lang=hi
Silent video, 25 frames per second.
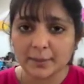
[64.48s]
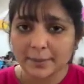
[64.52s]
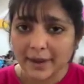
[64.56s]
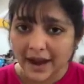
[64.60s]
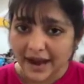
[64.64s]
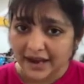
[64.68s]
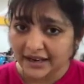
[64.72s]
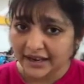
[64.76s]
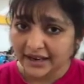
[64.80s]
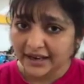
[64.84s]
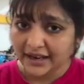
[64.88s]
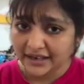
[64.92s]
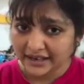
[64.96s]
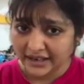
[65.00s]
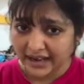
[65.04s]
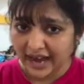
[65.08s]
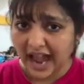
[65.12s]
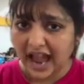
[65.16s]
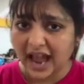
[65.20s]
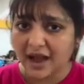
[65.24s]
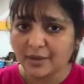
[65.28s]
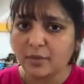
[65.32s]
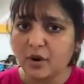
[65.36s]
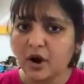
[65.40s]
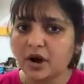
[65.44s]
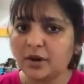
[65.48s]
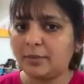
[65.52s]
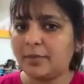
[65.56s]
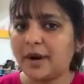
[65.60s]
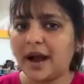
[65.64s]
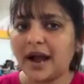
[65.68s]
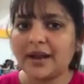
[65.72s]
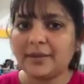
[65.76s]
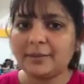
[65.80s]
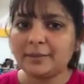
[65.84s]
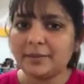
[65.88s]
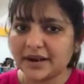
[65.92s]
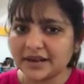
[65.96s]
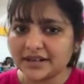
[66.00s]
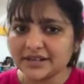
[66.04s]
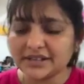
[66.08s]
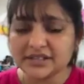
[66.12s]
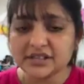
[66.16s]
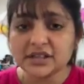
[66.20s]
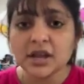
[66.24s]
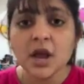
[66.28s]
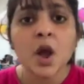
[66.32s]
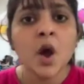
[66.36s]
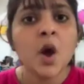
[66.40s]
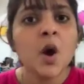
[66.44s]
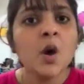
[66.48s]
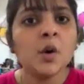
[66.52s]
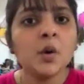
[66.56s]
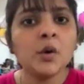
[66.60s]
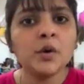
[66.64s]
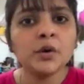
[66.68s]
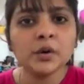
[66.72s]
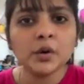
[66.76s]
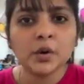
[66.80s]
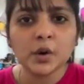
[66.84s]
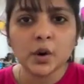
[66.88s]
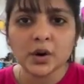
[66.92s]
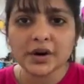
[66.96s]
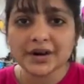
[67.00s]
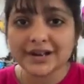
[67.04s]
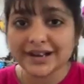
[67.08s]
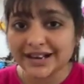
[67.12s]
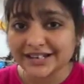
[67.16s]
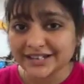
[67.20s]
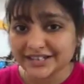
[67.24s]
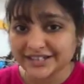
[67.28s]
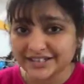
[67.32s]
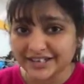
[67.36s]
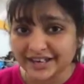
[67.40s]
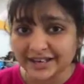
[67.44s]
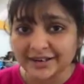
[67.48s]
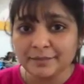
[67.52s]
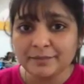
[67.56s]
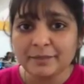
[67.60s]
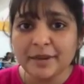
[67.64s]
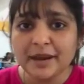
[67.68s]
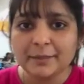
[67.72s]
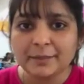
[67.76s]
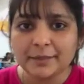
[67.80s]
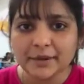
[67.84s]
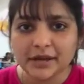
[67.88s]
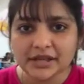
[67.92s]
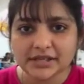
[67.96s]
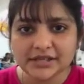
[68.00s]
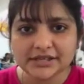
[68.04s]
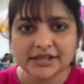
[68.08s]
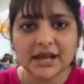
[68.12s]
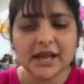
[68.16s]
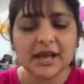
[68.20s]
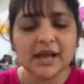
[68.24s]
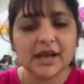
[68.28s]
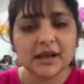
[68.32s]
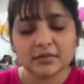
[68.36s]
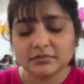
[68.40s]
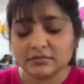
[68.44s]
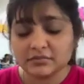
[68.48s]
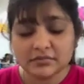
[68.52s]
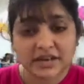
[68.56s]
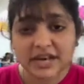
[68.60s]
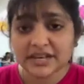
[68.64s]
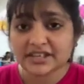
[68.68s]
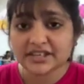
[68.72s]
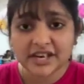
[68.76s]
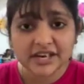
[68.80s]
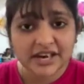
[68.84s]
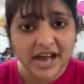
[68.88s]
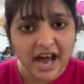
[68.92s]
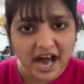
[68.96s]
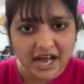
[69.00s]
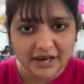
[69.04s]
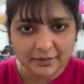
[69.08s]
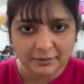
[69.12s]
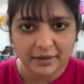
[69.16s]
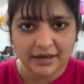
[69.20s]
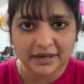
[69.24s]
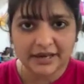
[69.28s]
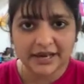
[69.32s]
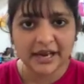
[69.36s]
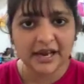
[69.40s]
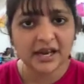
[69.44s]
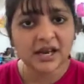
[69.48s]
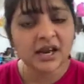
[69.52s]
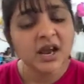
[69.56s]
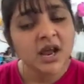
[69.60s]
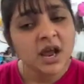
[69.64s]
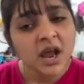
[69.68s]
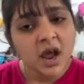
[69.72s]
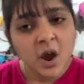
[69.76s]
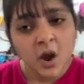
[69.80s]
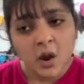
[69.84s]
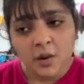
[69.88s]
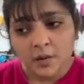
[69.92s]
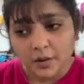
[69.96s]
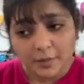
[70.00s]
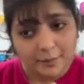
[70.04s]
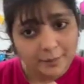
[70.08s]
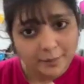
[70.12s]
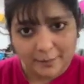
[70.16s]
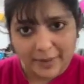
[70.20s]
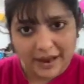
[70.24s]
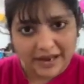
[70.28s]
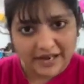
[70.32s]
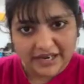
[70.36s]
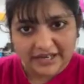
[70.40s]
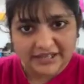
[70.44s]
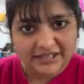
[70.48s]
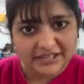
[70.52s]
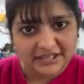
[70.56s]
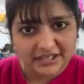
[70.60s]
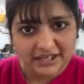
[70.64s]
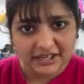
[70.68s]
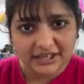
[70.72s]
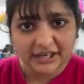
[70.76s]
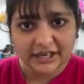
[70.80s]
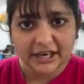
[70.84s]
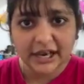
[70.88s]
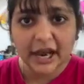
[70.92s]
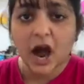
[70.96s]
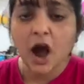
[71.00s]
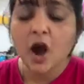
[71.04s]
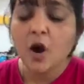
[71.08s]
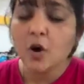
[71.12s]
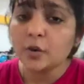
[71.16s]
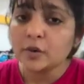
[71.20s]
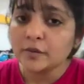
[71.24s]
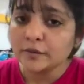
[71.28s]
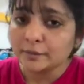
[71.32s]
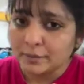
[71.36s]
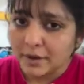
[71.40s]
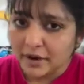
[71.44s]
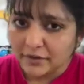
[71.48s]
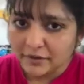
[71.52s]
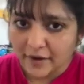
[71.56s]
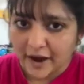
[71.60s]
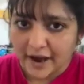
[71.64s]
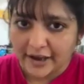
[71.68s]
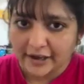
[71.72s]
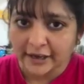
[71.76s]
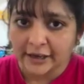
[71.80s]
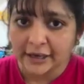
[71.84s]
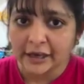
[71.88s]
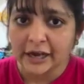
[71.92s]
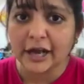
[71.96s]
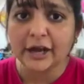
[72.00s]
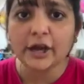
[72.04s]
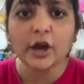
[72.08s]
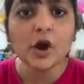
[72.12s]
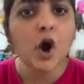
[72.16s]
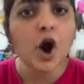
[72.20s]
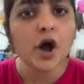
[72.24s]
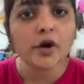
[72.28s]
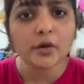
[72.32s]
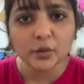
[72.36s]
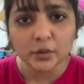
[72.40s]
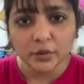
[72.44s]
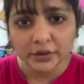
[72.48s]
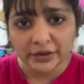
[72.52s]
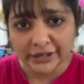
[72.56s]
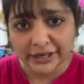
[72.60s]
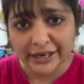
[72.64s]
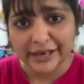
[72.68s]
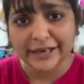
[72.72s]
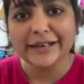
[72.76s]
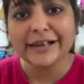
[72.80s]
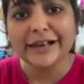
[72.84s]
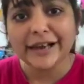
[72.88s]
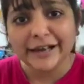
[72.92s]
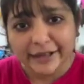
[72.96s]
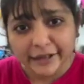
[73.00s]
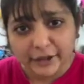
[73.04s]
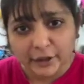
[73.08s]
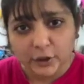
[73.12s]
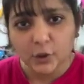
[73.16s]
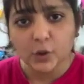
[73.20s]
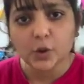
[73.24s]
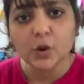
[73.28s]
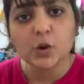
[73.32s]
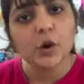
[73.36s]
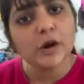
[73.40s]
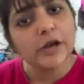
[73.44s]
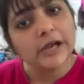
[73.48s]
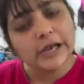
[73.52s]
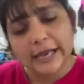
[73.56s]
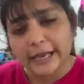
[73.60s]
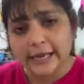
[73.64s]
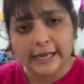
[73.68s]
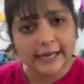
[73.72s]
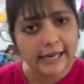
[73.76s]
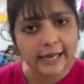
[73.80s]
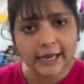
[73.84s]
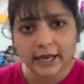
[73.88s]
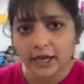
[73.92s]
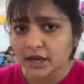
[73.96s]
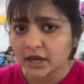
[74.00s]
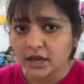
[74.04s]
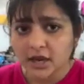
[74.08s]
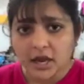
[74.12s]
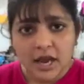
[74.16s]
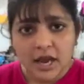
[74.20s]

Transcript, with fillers: बाई कैब और बाई बस उनको रशियन पीपल्स ने रशियन आर्मी ने पहले स्टक किया उन पे फायरिंग करी और उनकी लड़कियों को लेके